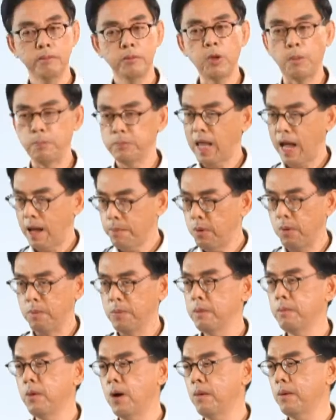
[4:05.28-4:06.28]
สบตาผม
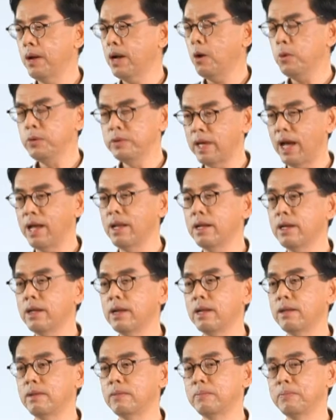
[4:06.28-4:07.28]
แล้วบอกว่าเข้าใจเหลือเกิ
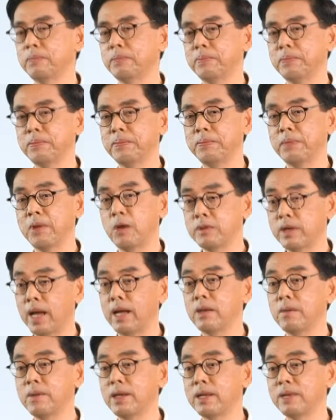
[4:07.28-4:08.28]
นเข้าใจ
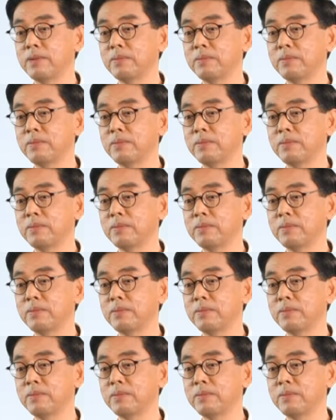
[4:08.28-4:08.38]
ใช่ไหม